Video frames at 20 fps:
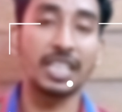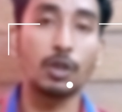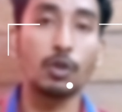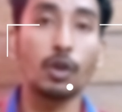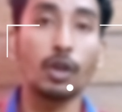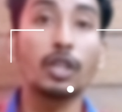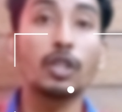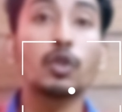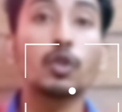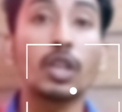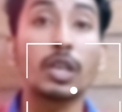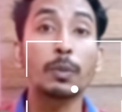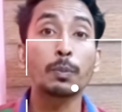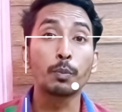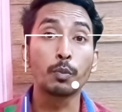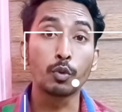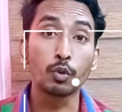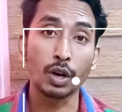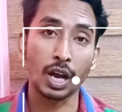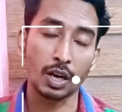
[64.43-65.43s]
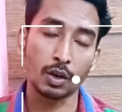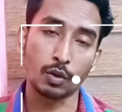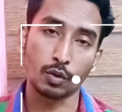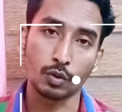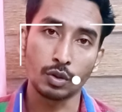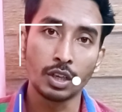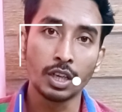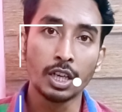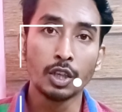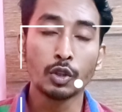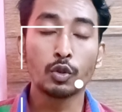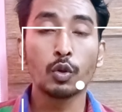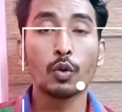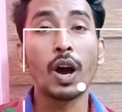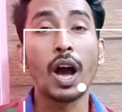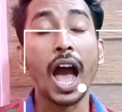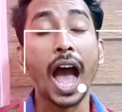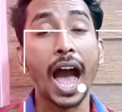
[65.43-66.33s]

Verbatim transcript: সেগুলো কিন্তু অনেক পুরানো তো